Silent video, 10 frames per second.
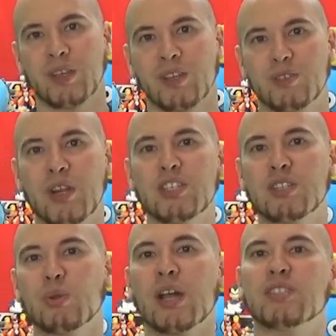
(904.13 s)

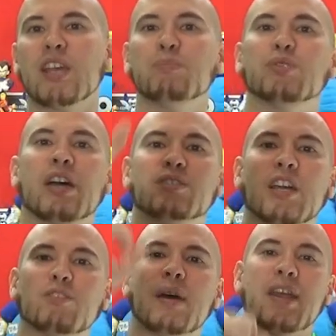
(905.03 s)
クレジットが全部なくな
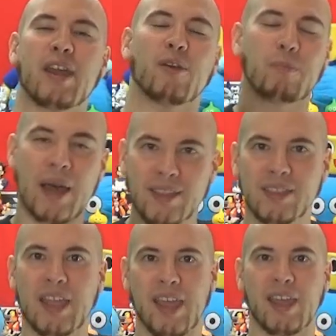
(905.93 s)
るまで待っ
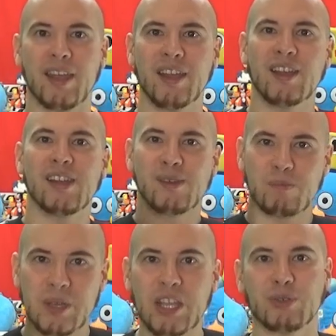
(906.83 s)
て
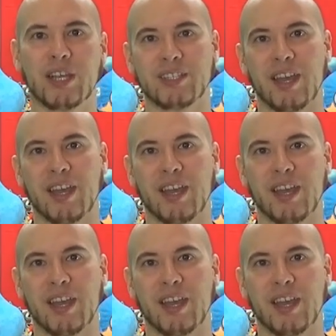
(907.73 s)
見てください